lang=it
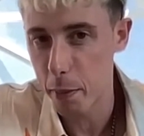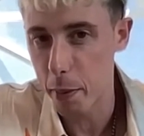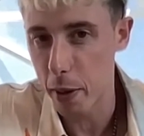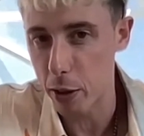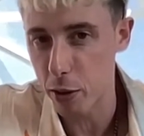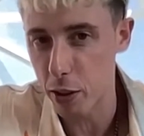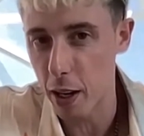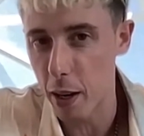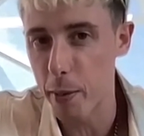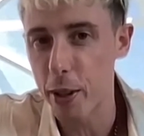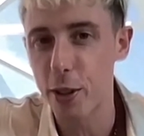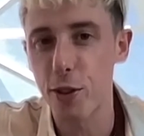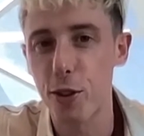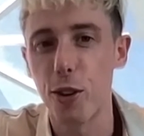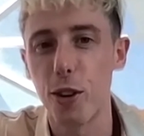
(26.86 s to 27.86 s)
preso dalle
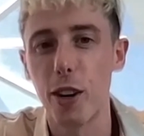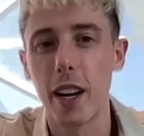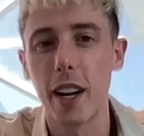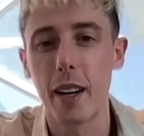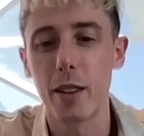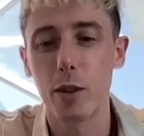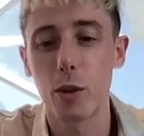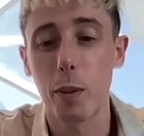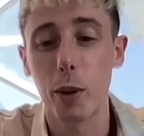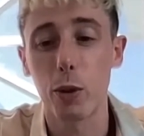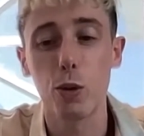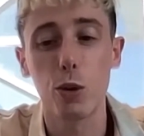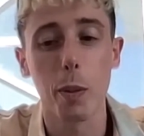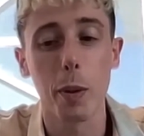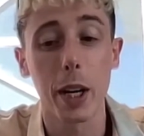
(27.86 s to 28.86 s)
persone,
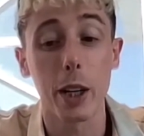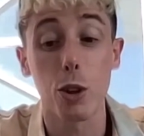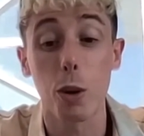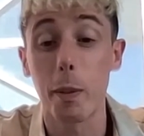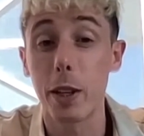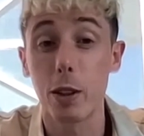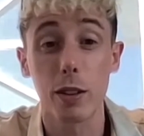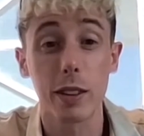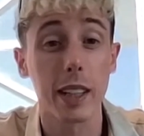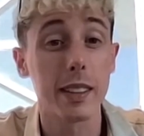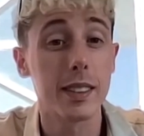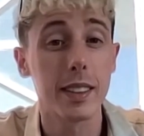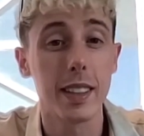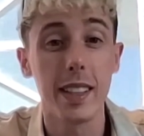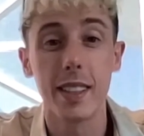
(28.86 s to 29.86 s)
soprattutto perché ci ho messo
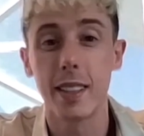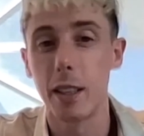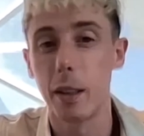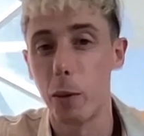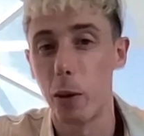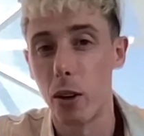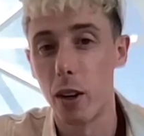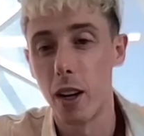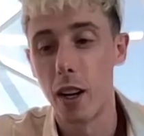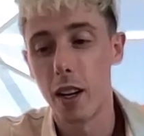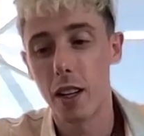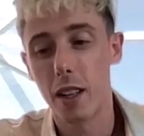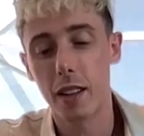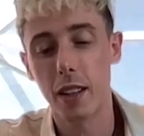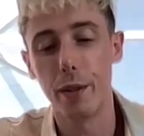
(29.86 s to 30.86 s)
tantissimo
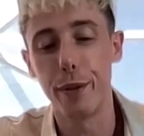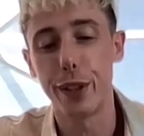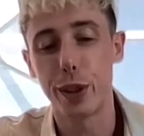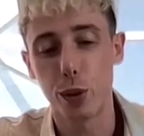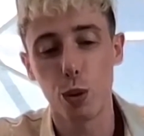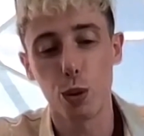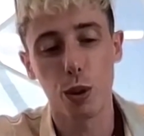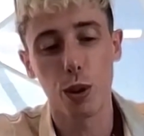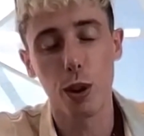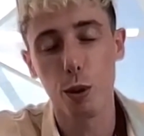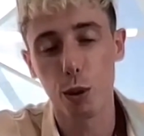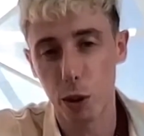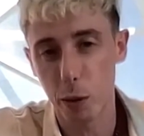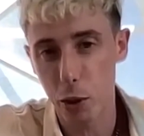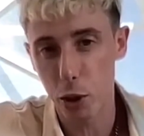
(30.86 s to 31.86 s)
del vissuto degli
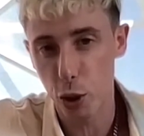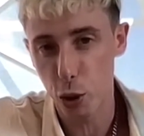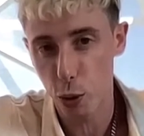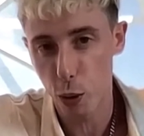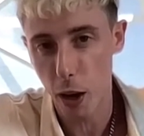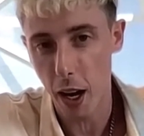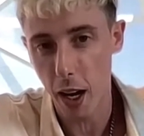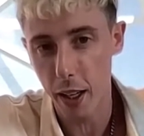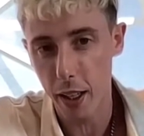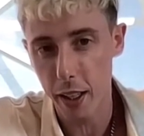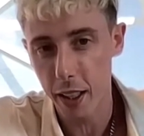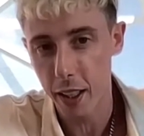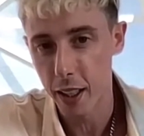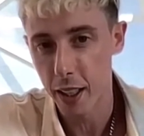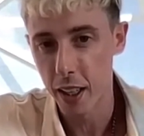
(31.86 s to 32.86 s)
ultimi cinque
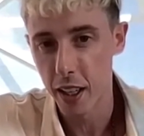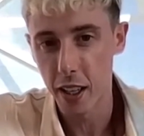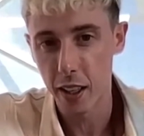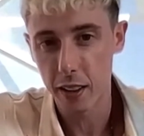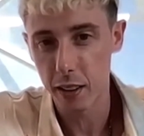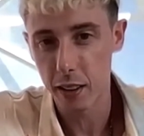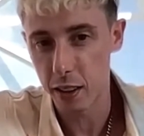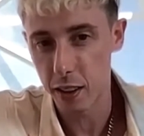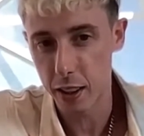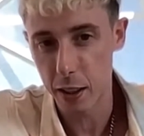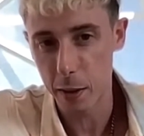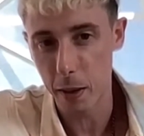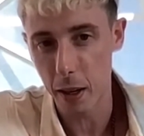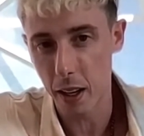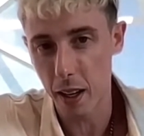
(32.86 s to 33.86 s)
anni,
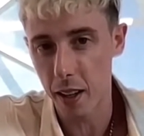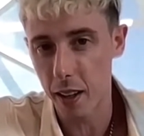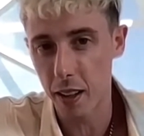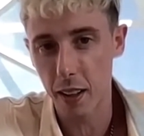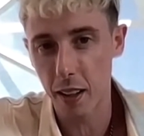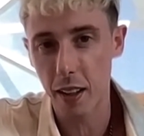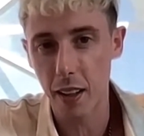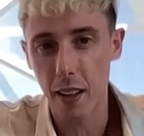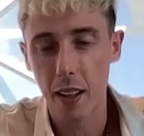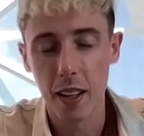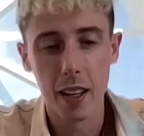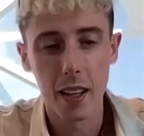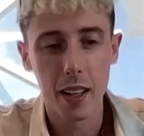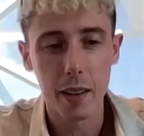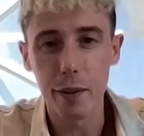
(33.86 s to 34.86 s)
tantissima
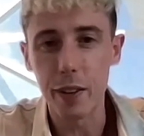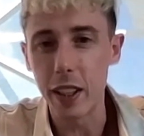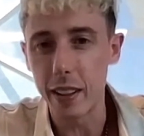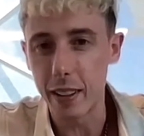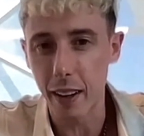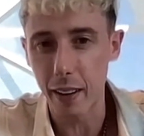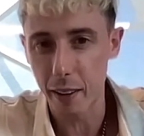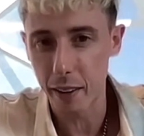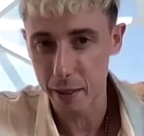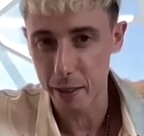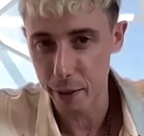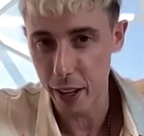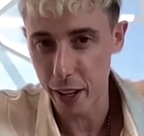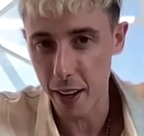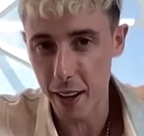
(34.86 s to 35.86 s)
vita
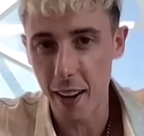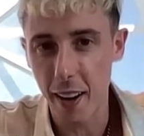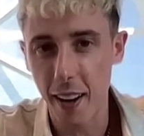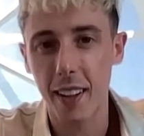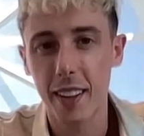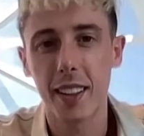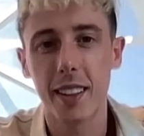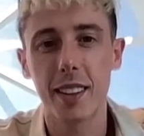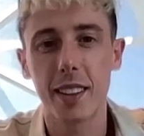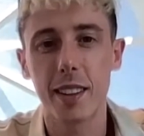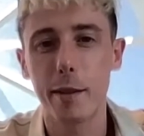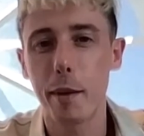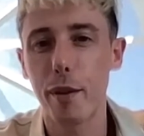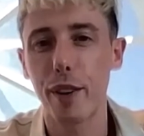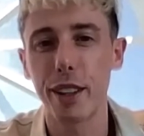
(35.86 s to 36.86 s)
vera,
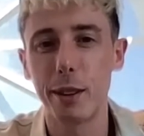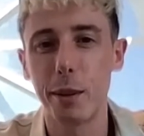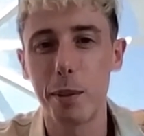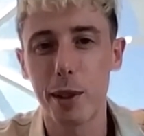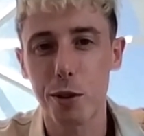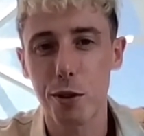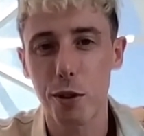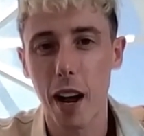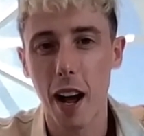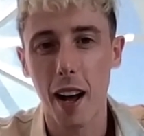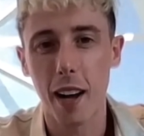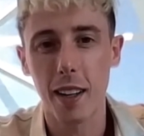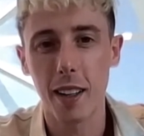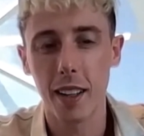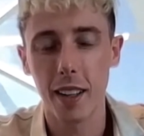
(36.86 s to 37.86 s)
tantissimi fatti
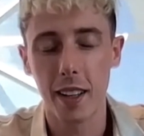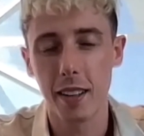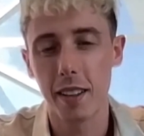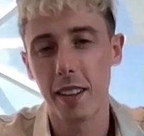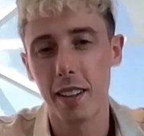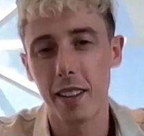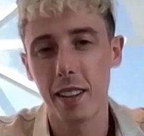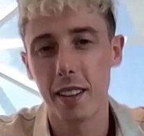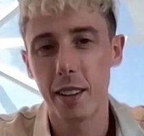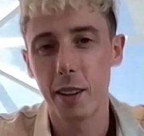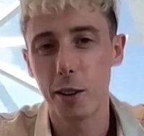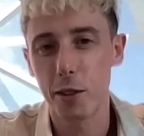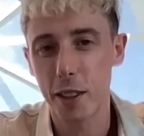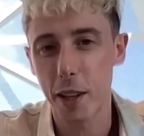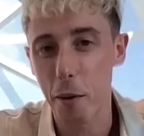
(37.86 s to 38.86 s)
personali e
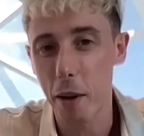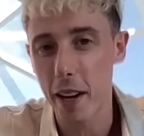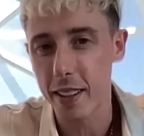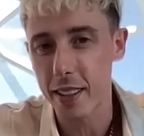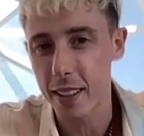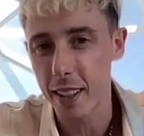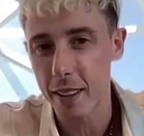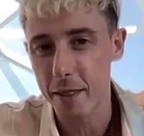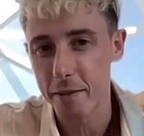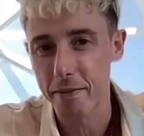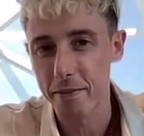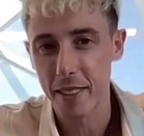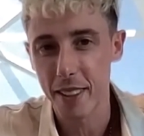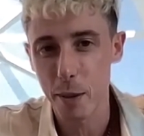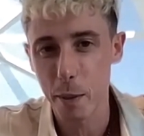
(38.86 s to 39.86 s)
di conseguenza
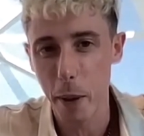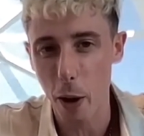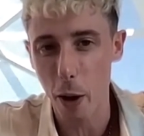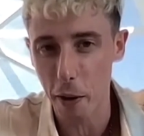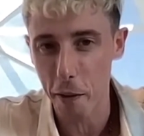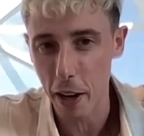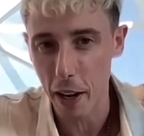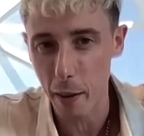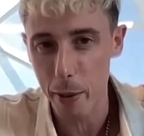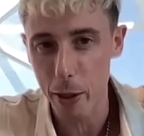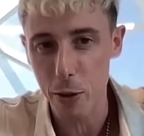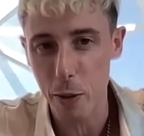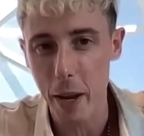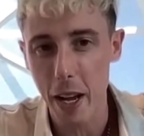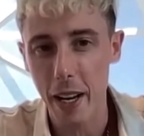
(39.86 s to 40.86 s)
spero che venga
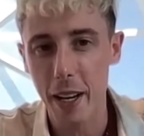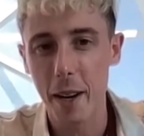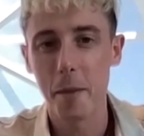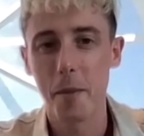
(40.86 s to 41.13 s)
preso bene.